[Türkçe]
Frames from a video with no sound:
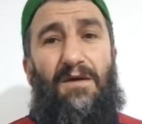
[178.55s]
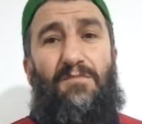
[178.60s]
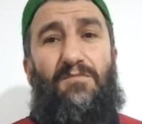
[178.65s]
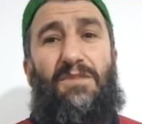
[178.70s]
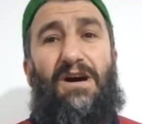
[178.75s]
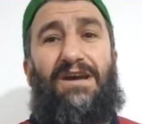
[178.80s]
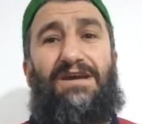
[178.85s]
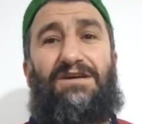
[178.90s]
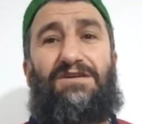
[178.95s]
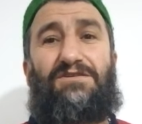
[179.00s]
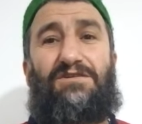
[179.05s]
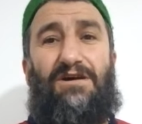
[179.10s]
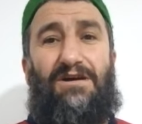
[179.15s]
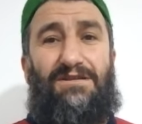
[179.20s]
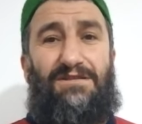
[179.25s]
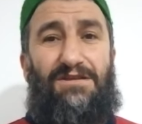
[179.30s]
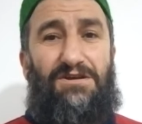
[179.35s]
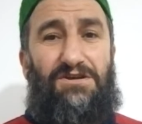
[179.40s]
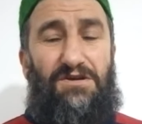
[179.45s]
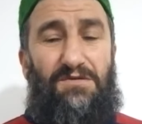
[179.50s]
Mahir
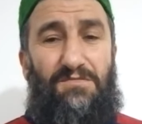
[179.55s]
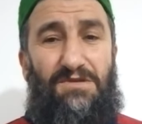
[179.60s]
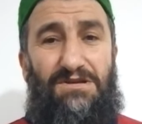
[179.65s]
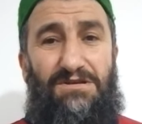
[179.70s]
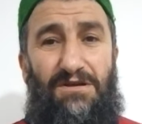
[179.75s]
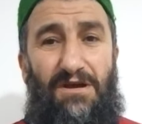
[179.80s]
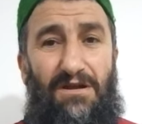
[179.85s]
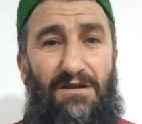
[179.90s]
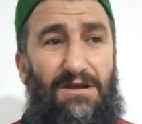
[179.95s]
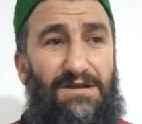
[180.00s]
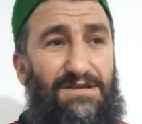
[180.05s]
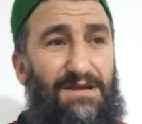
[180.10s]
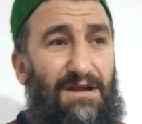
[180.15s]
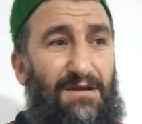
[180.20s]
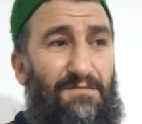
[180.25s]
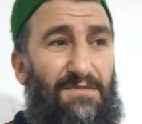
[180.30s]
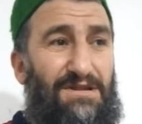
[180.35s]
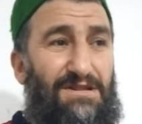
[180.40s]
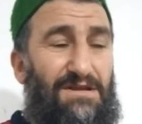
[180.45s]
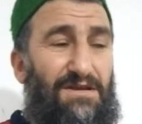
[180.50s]
kardeşimiz Allah
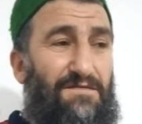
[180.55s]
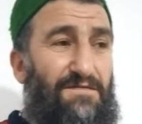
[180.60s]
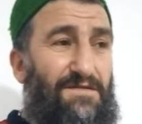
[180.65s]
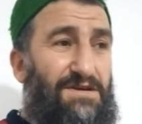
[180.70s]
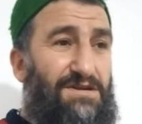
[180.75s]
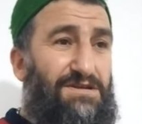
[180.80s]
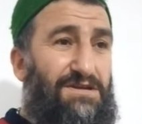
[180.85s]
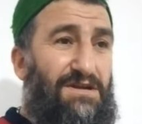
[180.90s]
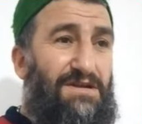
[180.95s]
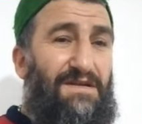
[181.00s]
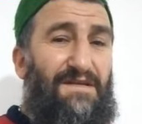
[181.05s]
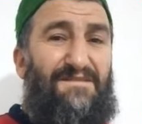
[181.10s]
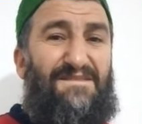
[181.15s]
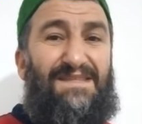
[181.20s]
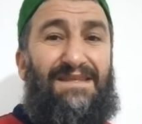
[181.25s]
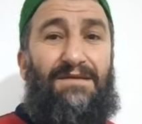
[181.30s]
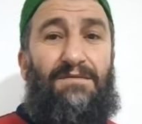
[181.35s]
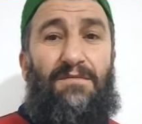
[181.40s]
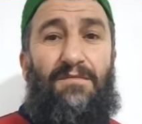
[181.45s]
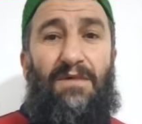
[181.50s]
selametlik versin
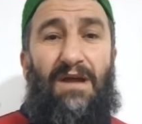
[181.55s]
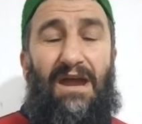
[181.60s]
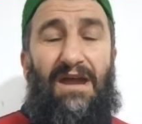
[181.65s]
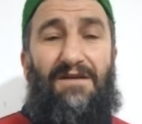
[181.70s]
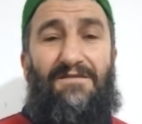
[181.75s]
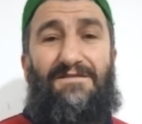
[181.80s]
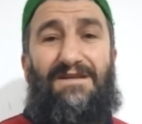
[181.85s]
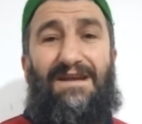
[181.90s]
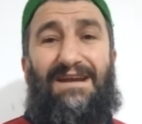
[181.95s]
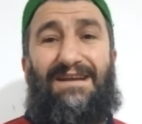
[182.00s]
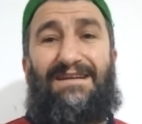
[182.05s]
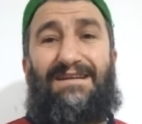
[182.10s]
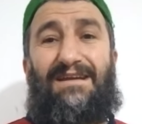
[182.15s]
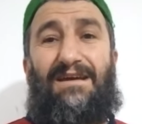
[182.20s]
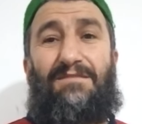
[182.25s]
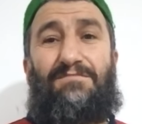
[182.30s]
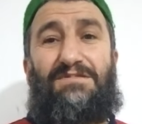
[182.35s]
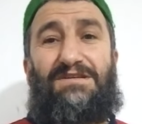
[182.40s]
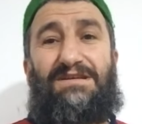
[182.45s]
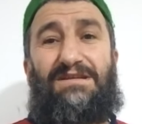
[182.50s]

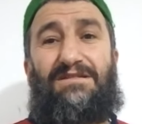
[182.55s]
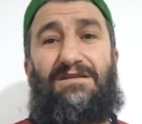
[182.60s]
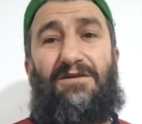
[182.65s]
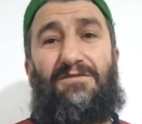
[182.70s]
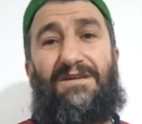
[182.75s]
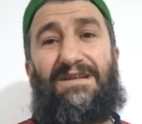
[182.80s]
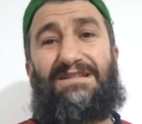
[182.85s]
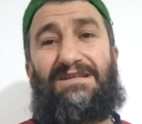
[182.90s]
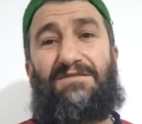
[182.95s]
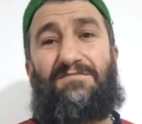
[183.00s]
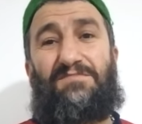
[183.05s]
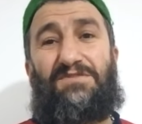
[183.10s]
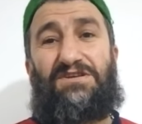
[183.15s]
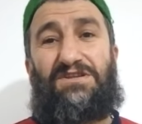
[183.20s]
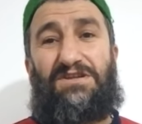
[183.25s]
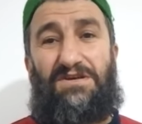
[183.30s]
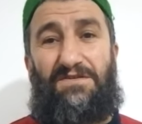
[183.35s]
evlerine bizi davet etmişti